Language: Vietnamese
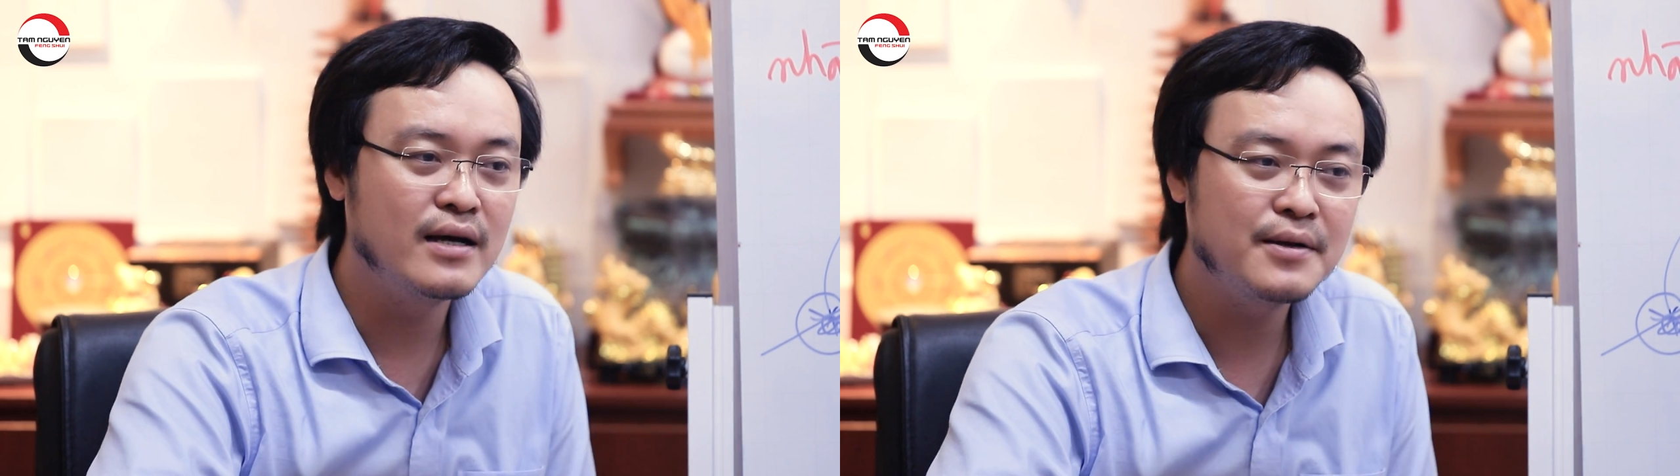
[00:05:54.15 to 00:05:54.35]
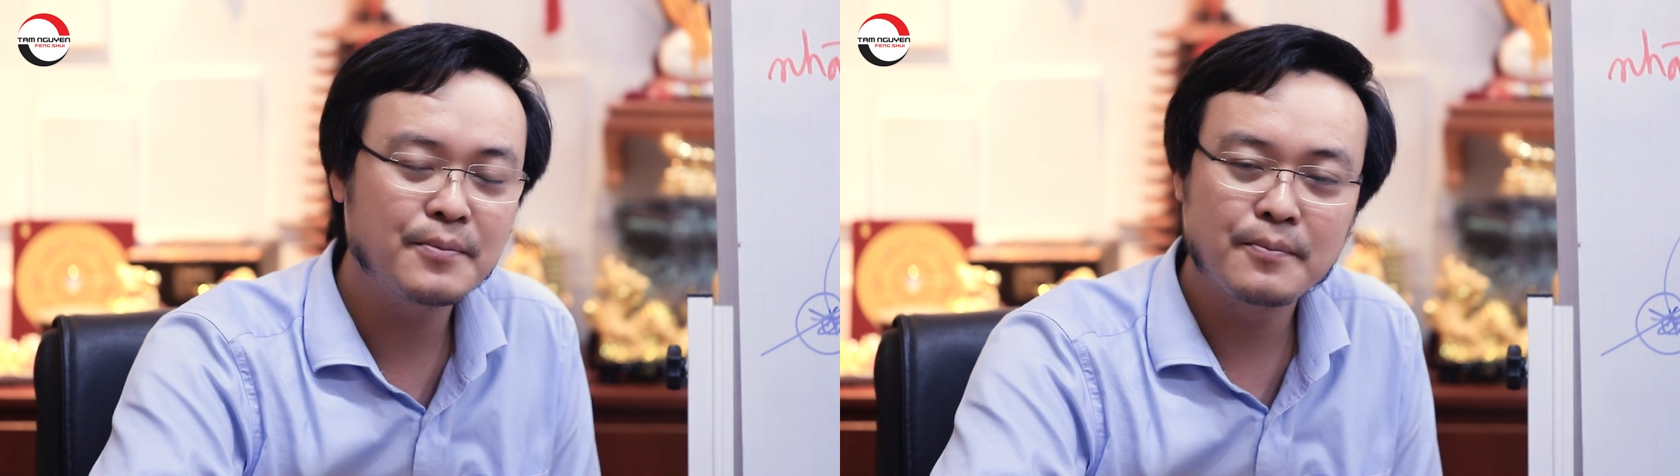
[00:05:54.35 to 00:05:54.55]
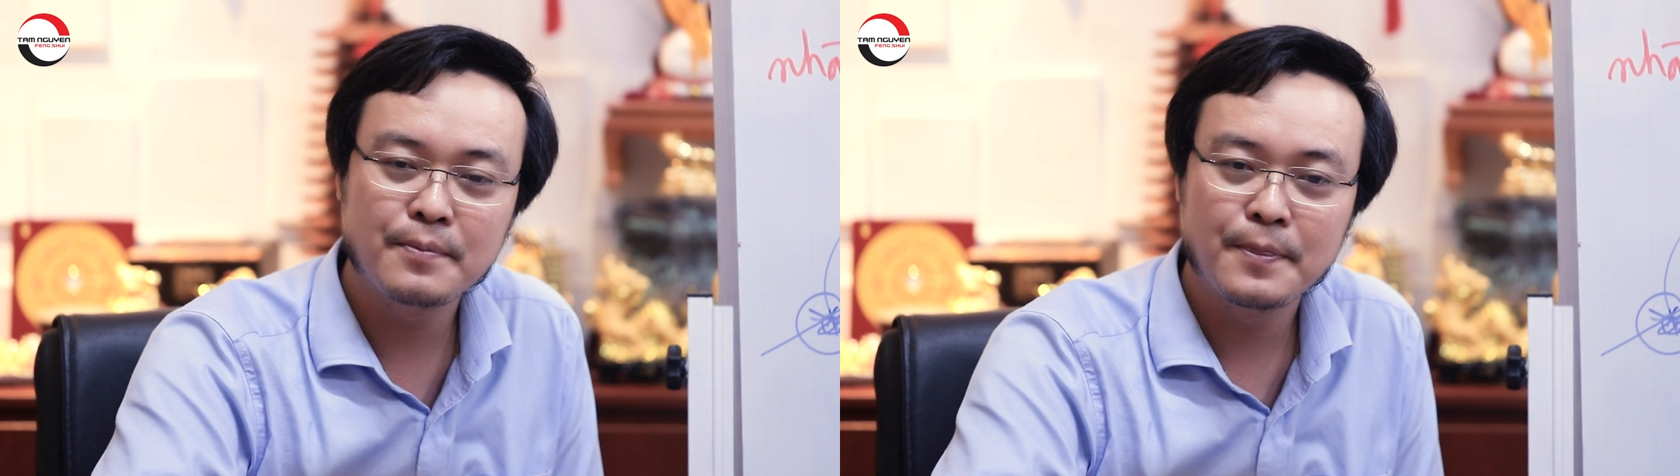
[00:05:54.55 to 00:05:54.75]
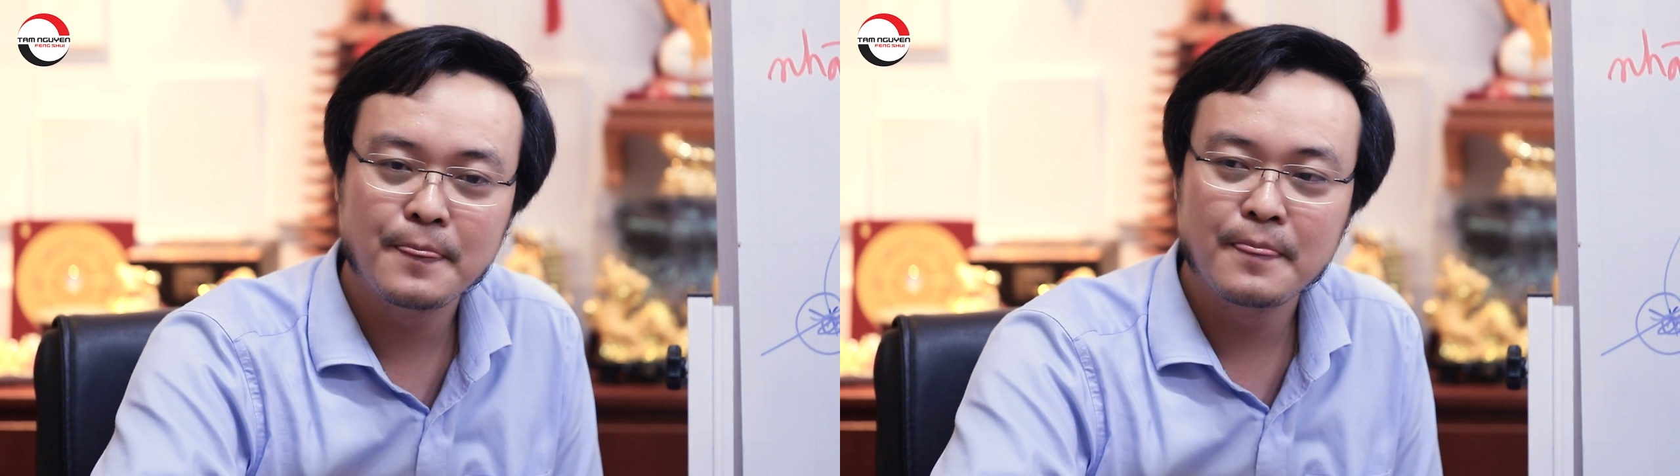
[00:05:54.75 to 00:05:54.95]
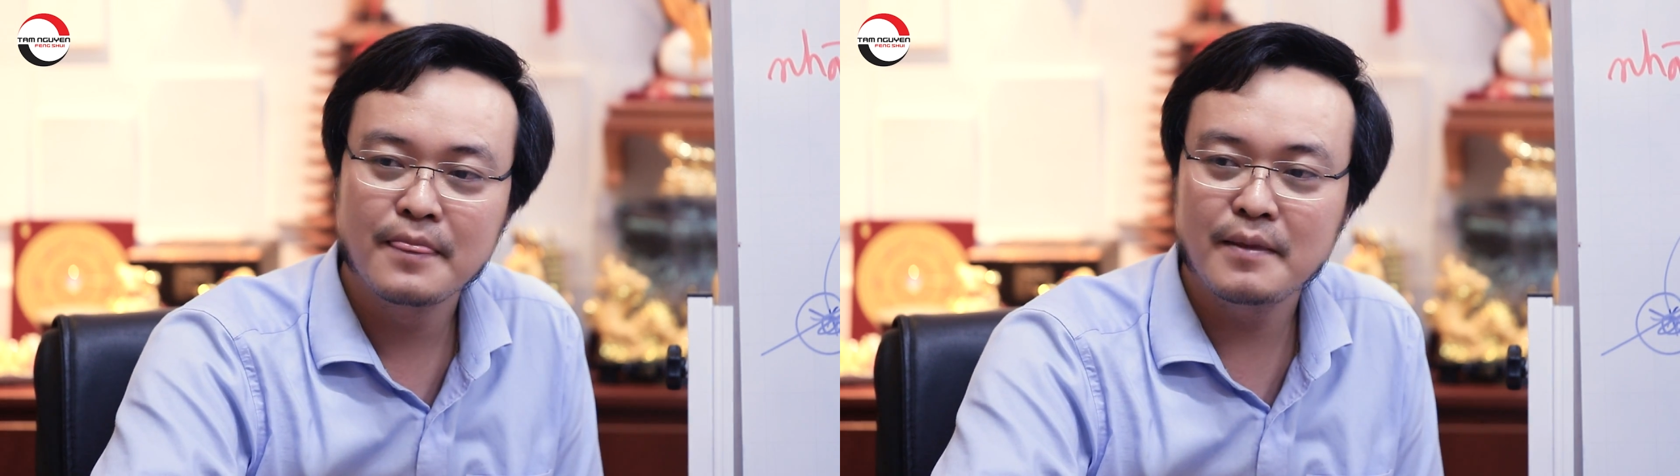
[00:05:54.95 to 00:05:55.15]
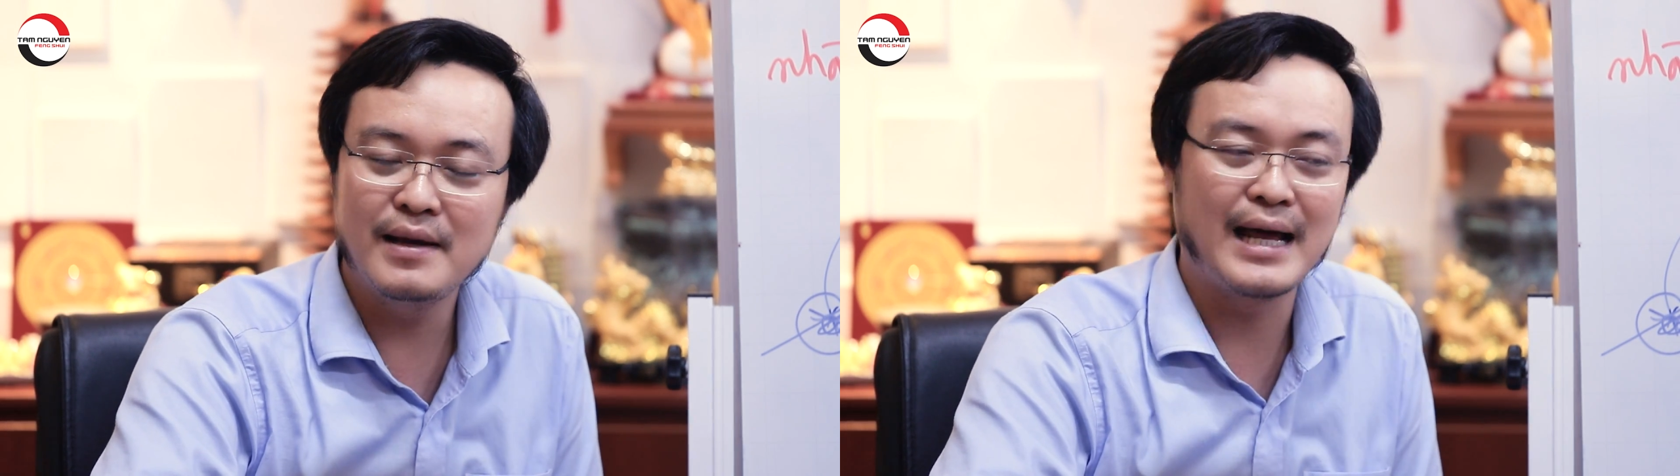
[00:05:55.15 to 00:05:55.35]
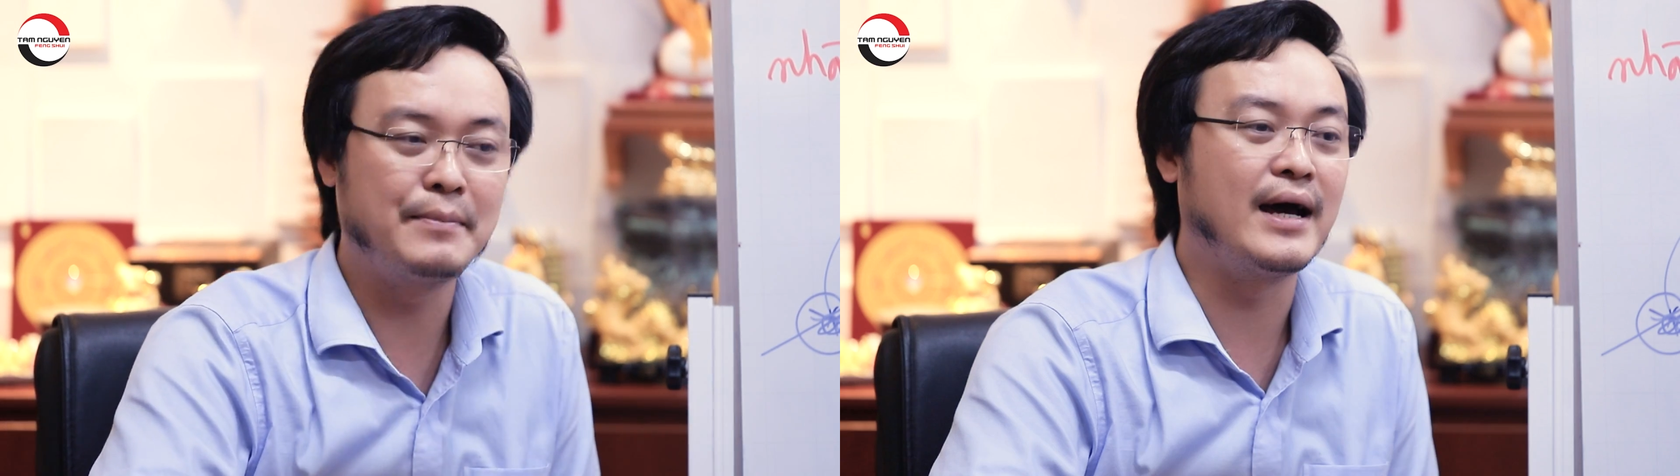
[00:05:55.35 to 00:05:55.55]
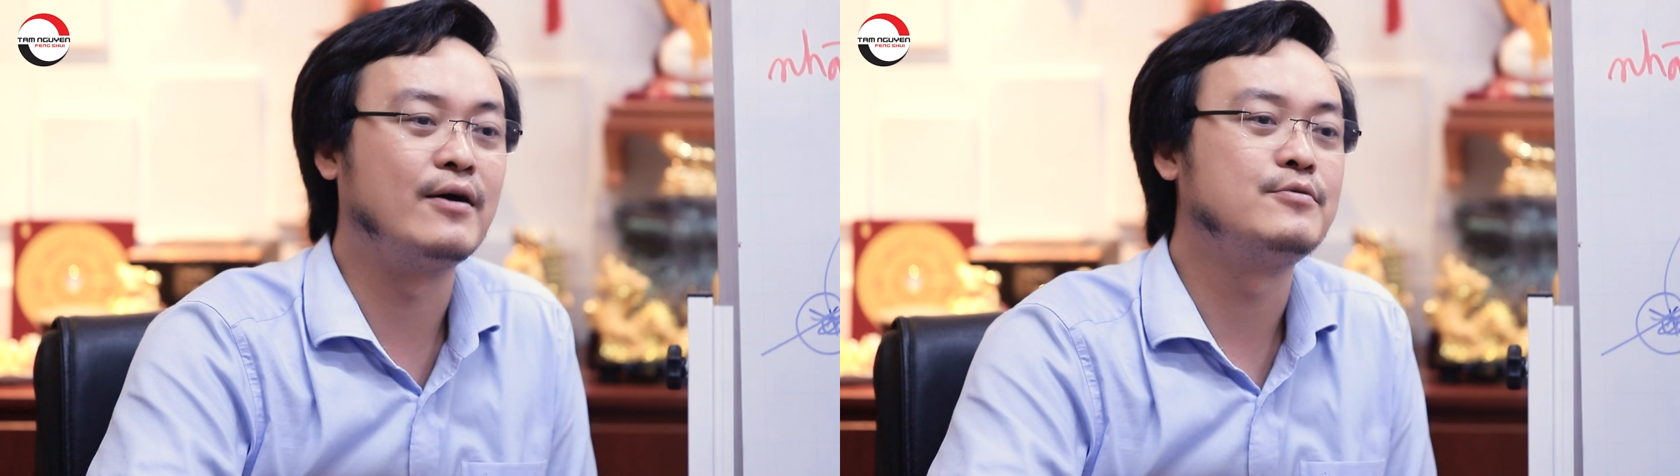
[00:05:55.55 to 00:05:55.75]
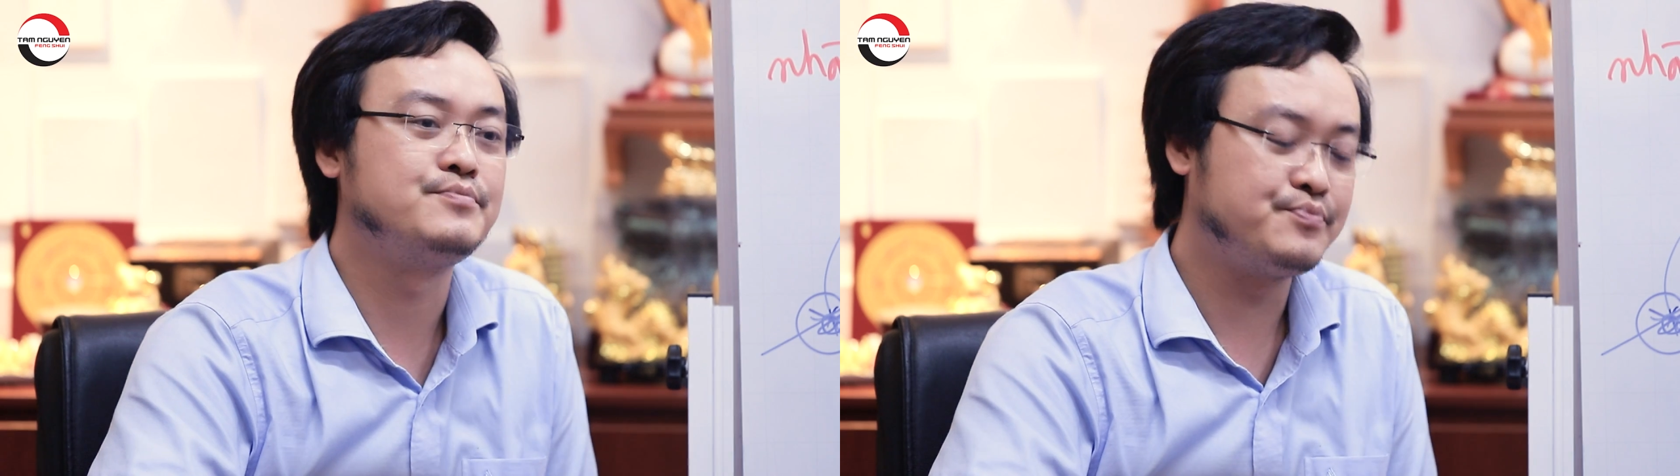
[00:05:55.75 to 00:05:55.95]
đấy. Thế làm nào?